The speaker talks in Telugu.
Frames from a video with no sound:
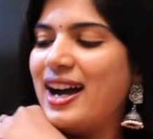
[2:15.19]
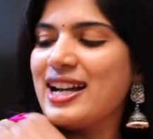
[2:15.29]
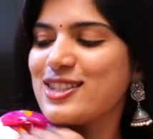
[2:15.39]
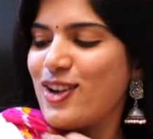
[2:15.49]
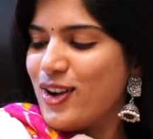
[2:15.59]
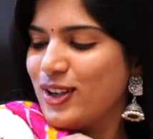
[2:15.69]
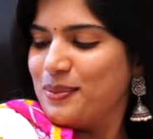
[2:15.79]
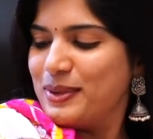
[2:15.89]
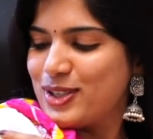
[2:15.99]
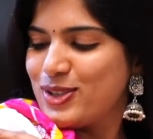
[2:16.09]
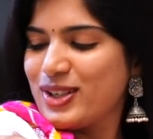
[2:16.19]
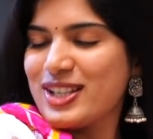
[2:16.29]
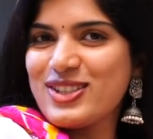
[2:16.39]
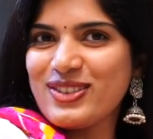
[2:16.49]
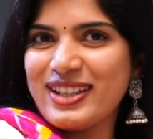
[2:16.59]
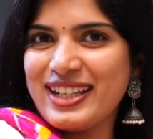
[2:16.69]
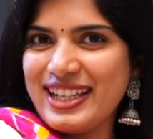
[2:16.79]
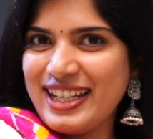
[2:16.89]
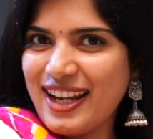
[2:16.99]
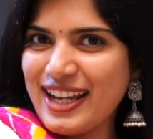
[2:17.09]
ఆ సాంగ్లో మీరు చూడొచ్చు
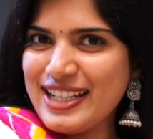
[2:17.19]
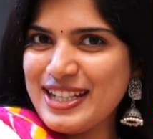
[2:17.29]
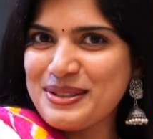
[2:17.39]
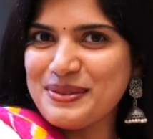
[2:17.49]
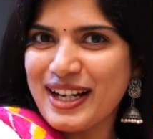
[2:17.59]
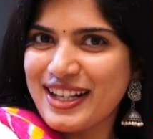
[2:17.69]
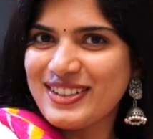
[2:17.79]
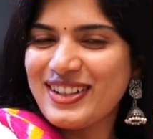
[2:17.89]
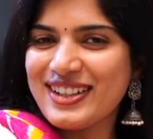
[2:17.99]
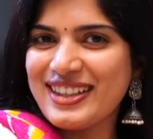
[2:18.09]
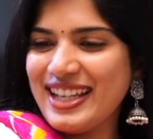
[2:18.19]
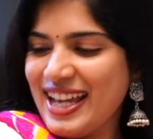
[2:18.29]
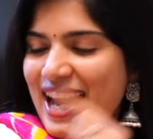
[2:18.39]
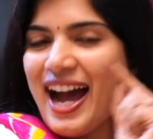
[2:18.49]
ఈ లైట్ వర్క్ ఉంటుంది